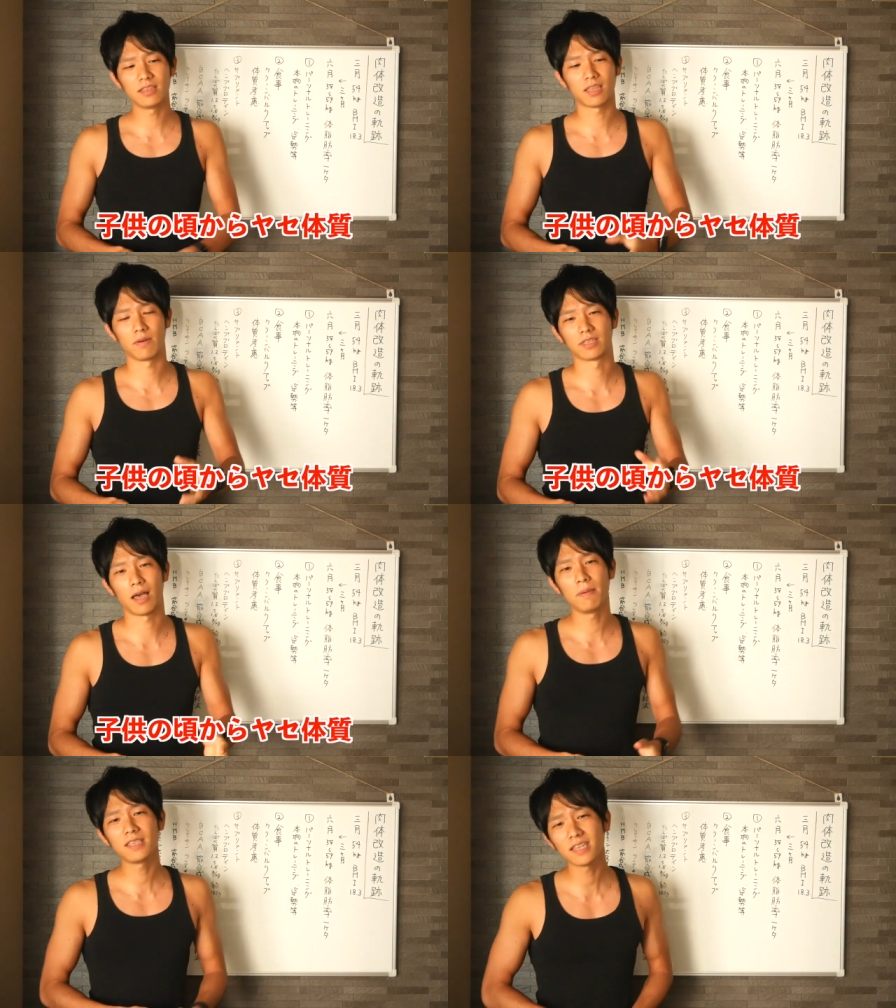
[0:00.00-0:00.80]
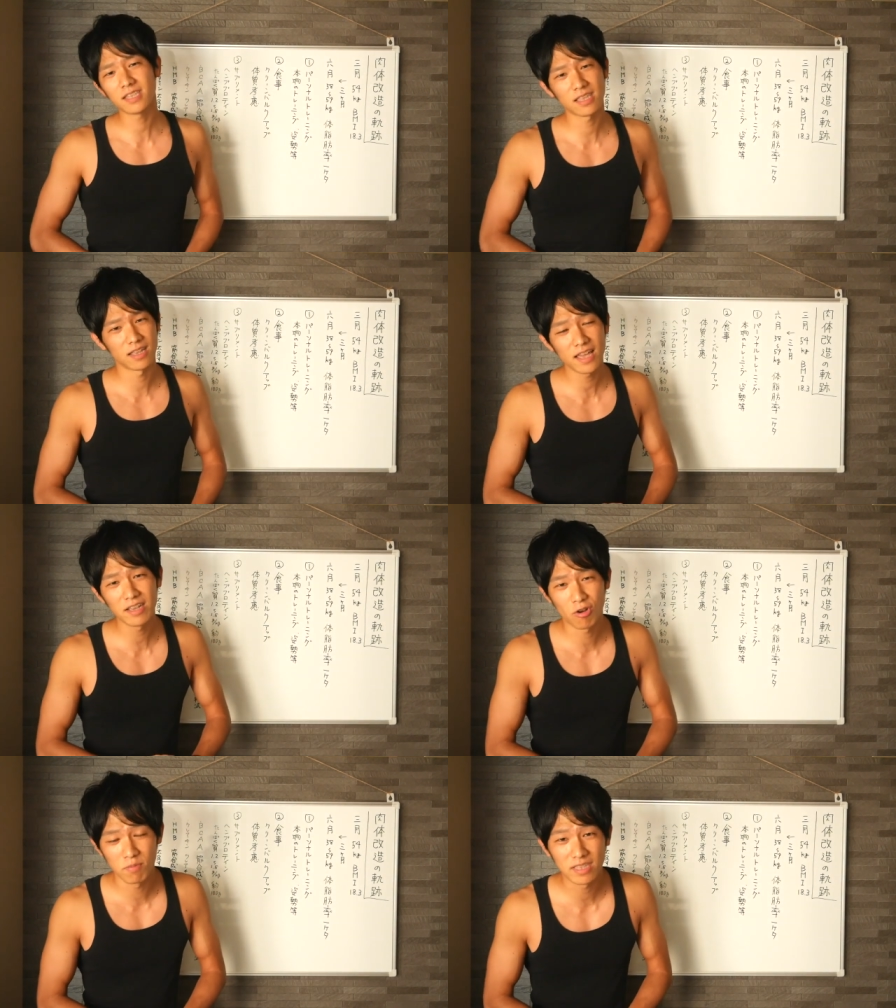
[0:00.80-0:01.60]
あんたは食べさせてな
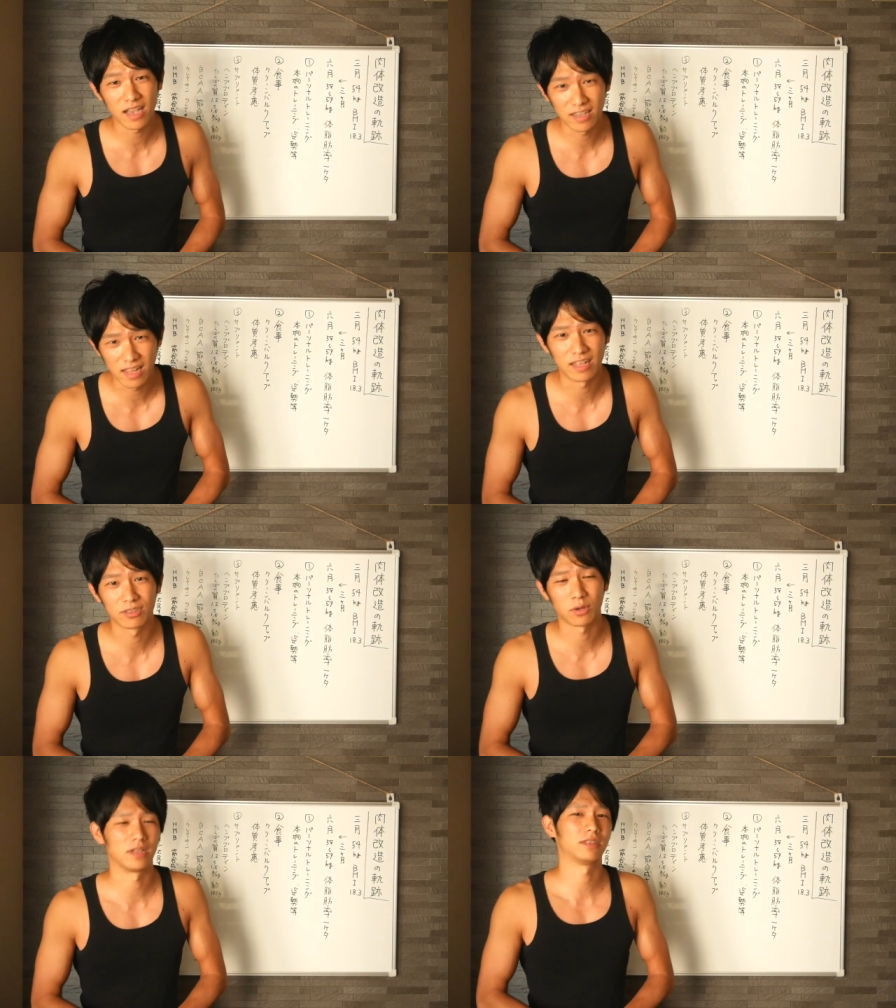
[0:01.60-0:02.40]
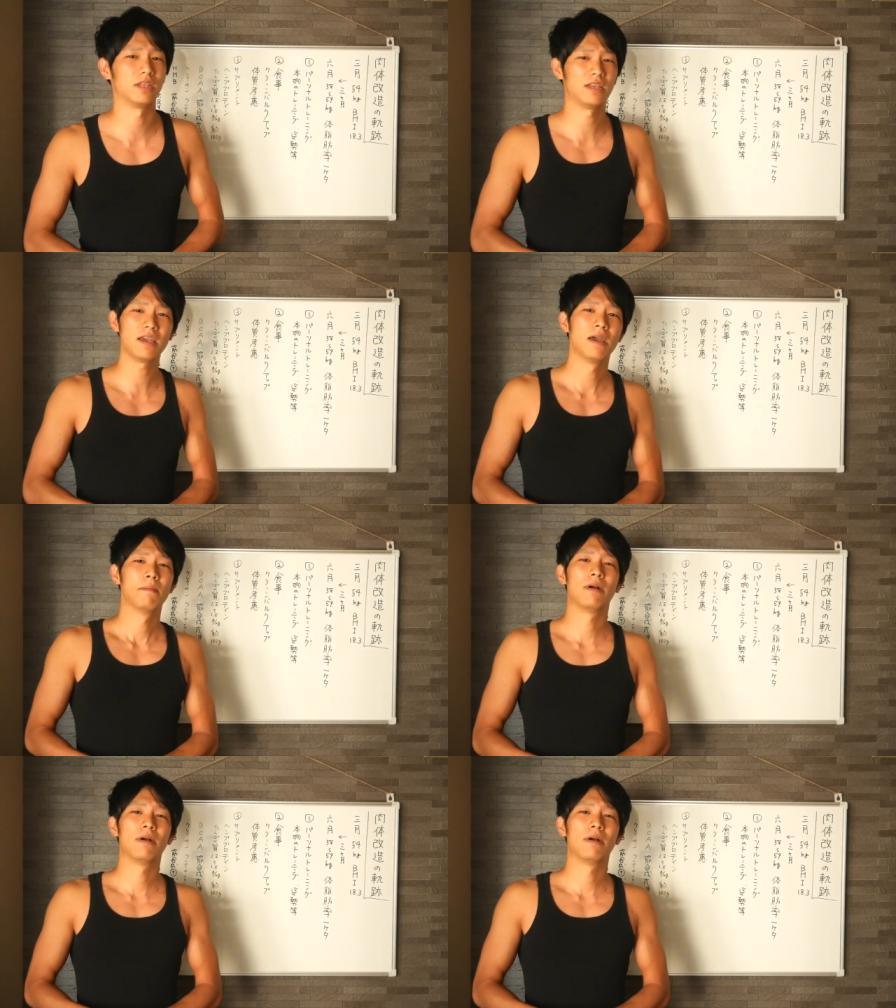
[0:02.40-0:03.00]
い子みたいねとかってね、